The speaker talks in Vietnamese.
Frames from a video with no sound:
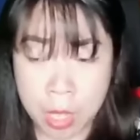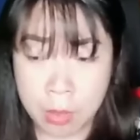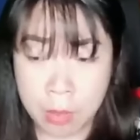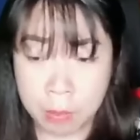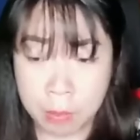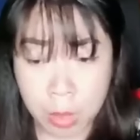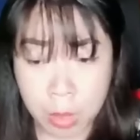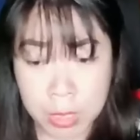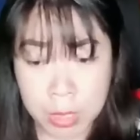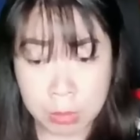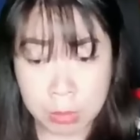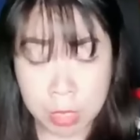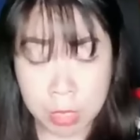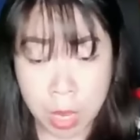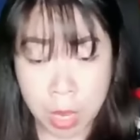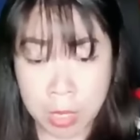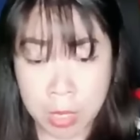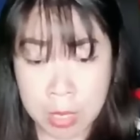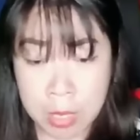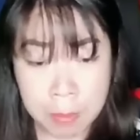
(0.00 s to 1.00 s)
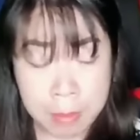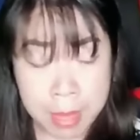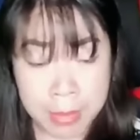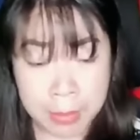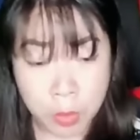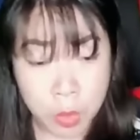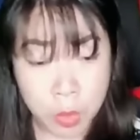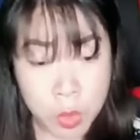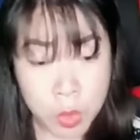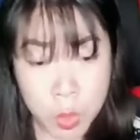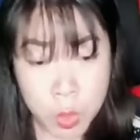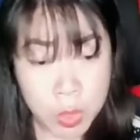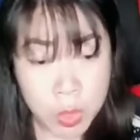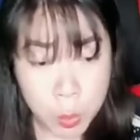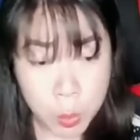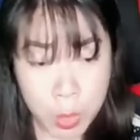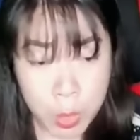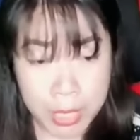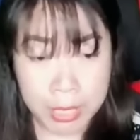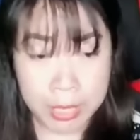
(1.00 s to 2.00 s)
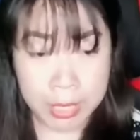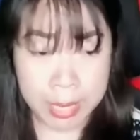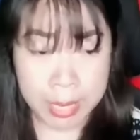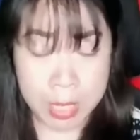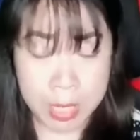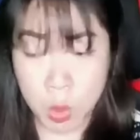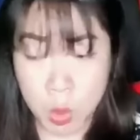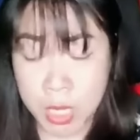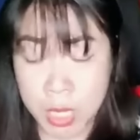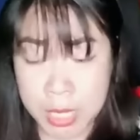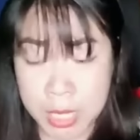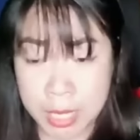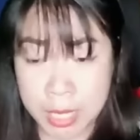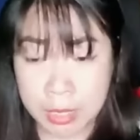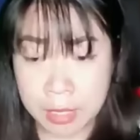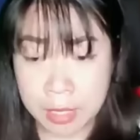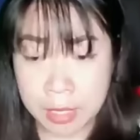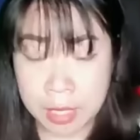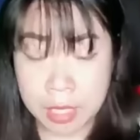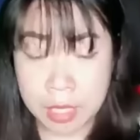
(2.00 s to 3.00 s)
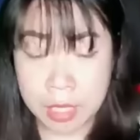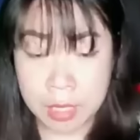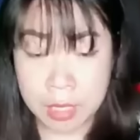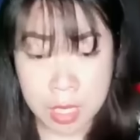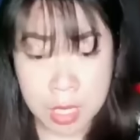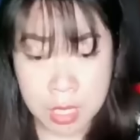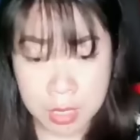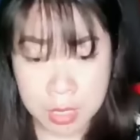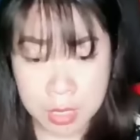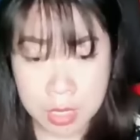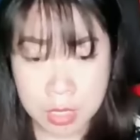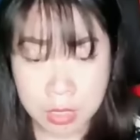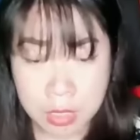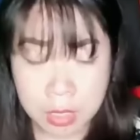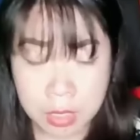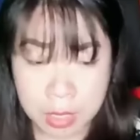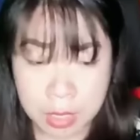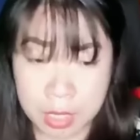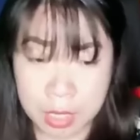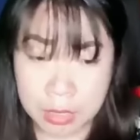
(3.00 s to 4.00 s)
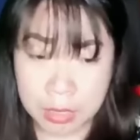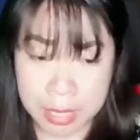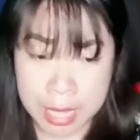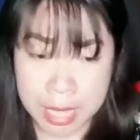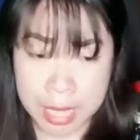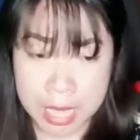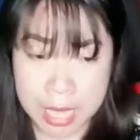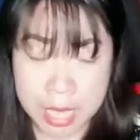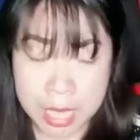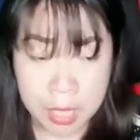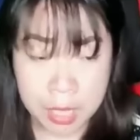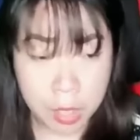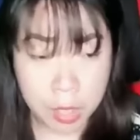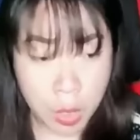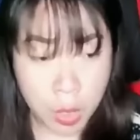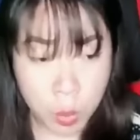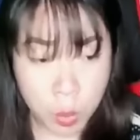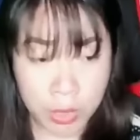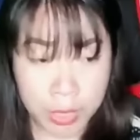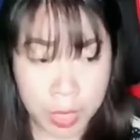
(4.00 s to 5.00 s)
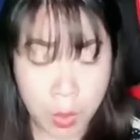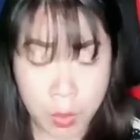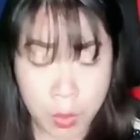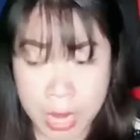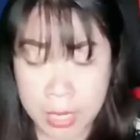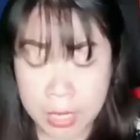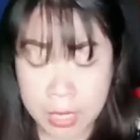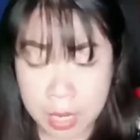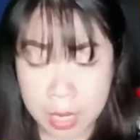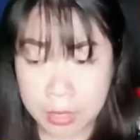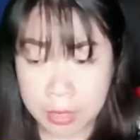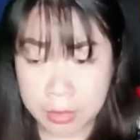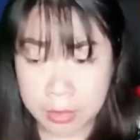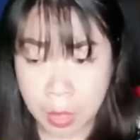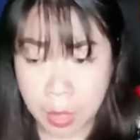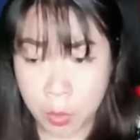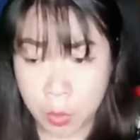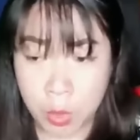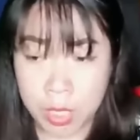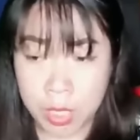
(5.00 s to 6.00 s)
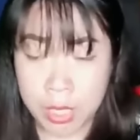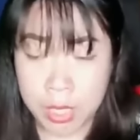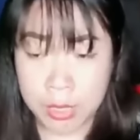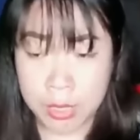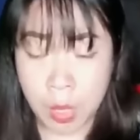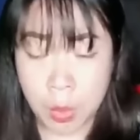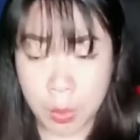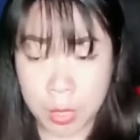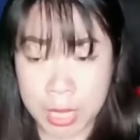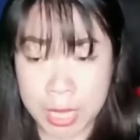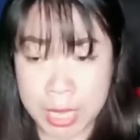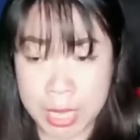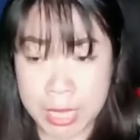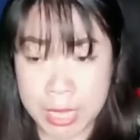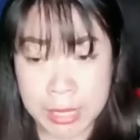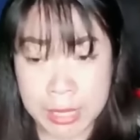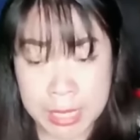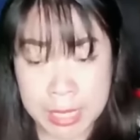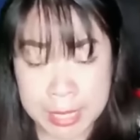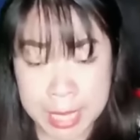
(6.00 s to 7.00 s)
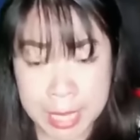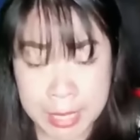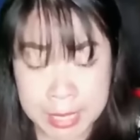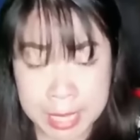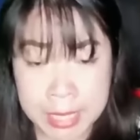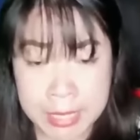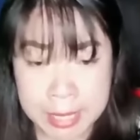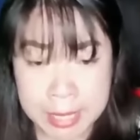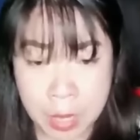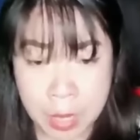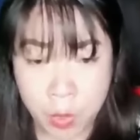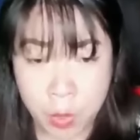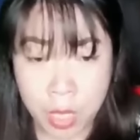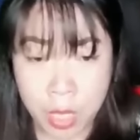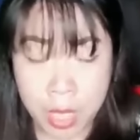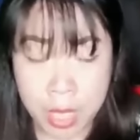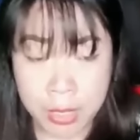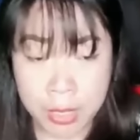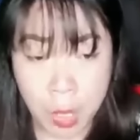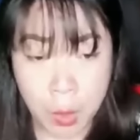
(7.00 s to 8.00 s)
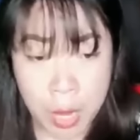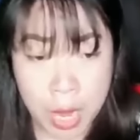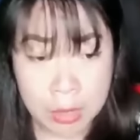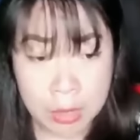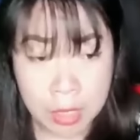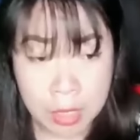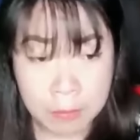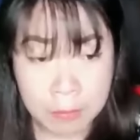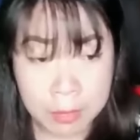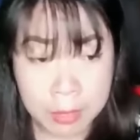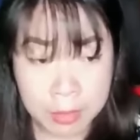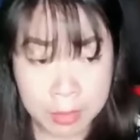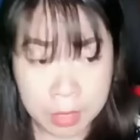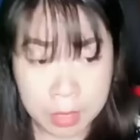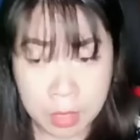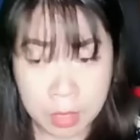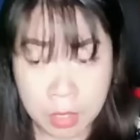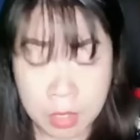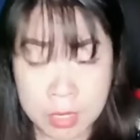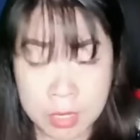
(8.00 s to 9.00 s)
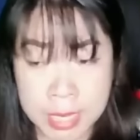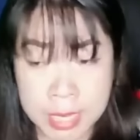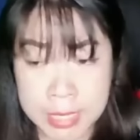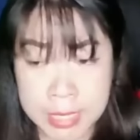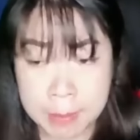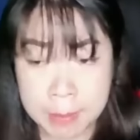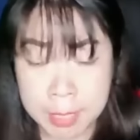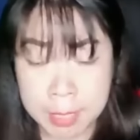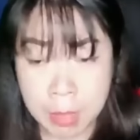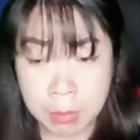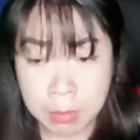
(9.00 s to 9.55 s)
một giọng nói mà tôi suýt quên đã xuất hiện Dương Dương, đừng đi, con của cậu đang đợi cậu. Cậu đi thì sẽ ra sao? Cậu đã hứa với tớ sẽ chăm sóc